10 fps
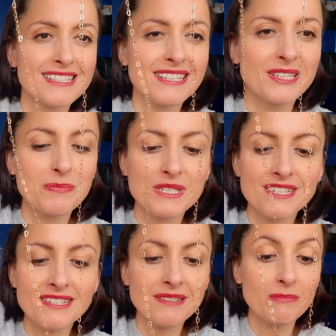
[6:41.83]
C'est des
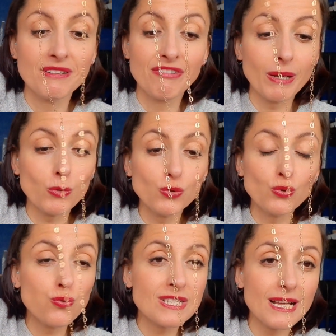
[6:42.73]
petits, mais vraiment
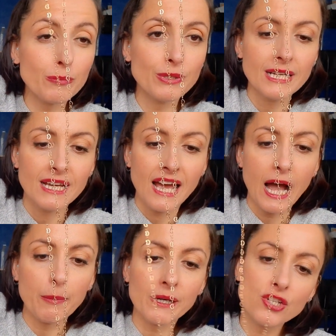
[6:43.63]
tout simple.
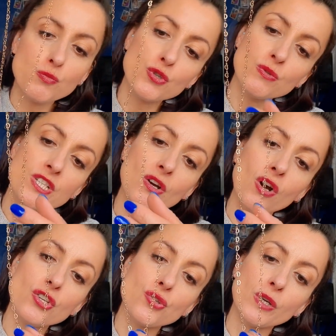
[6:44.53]
Après, je me suis dit,
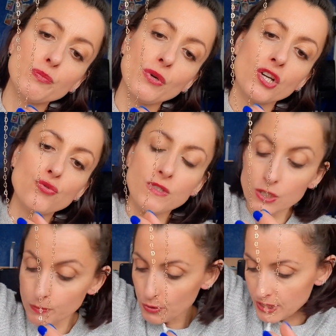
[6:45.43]
oh, j'aurais pu
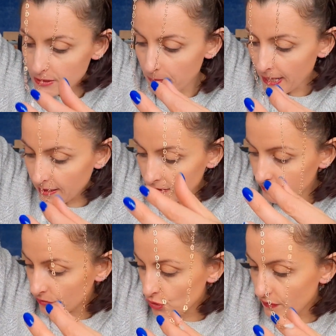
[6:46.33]
rajouter une petite perle,
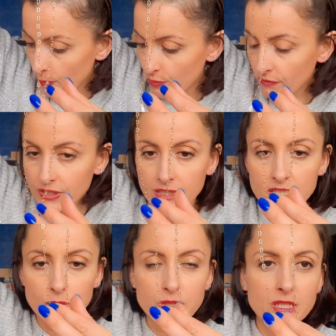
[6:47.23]
tu vois, pour venir
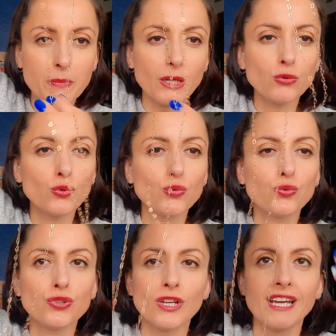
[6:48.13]
ici, une petite perle d'eau
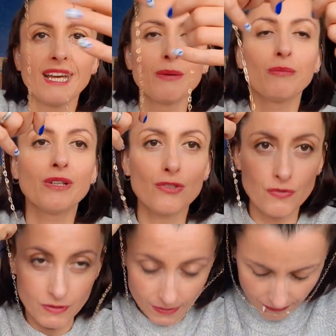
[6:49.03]
douce. Mais
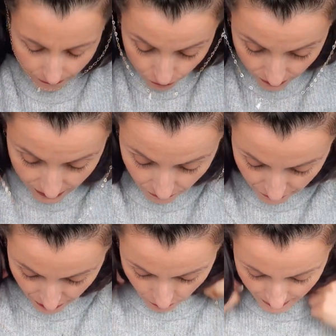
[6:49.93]
tu vois, tu les
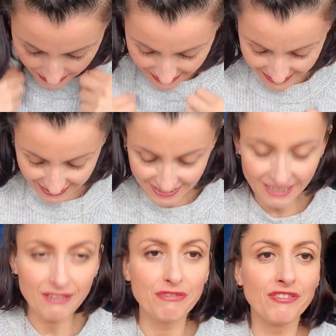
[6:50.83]
enfiles comme ça. C'est
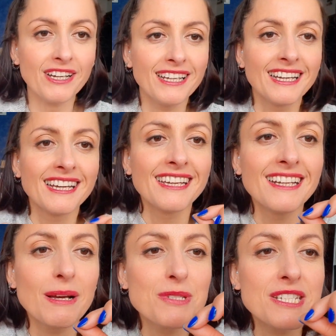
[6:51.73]
très fin.
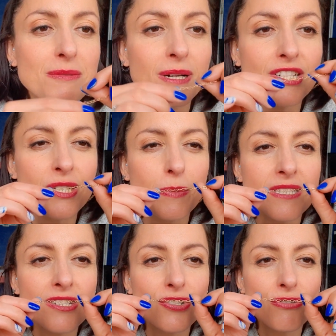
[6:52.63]
Et la petite maille, je sais
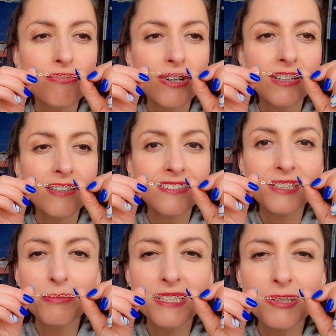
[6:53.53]
pas si tu vois,
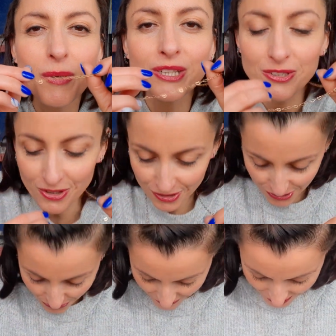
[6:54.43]
c'est une petite maille cœur.
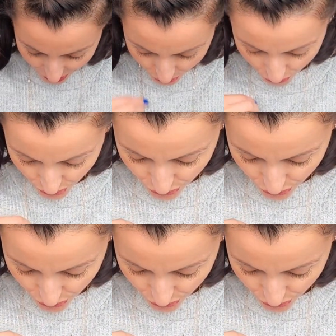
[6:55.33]
Je trouve ça trop